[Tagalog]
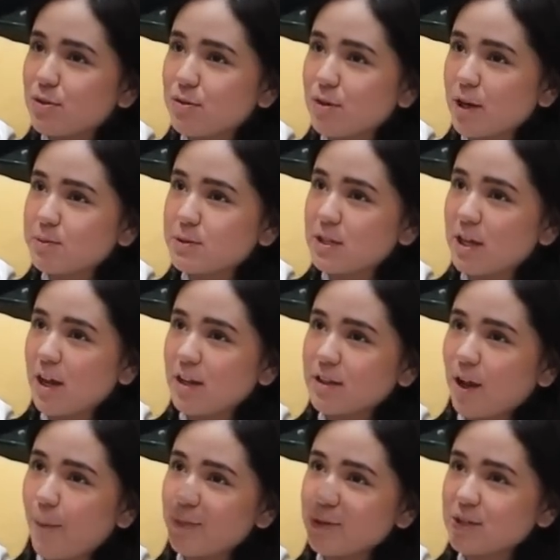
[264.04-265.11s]
yung grapes ganyan,
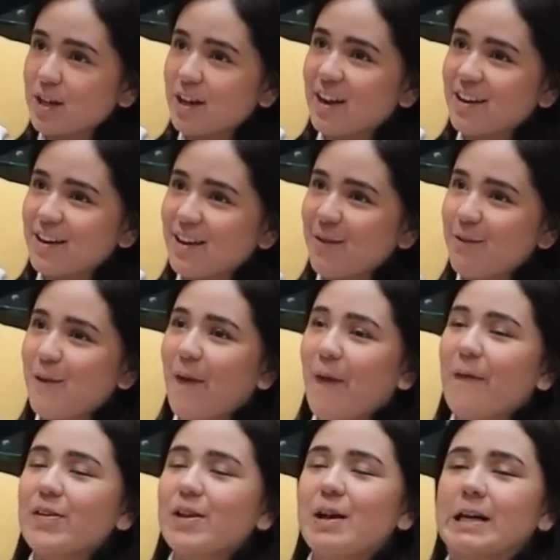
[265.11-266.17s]
tapos gagayanin mo
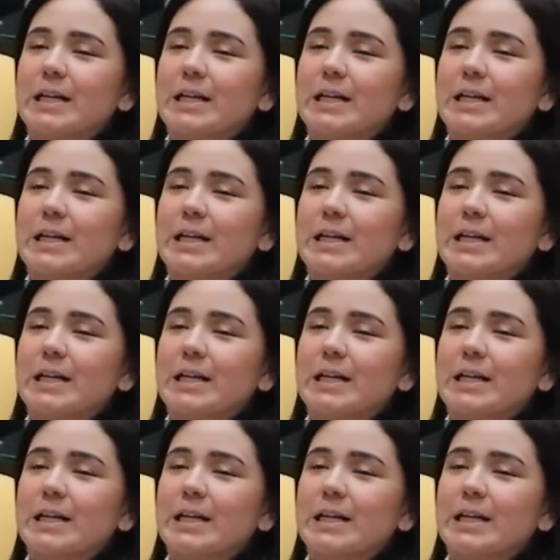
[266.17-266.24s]
lang.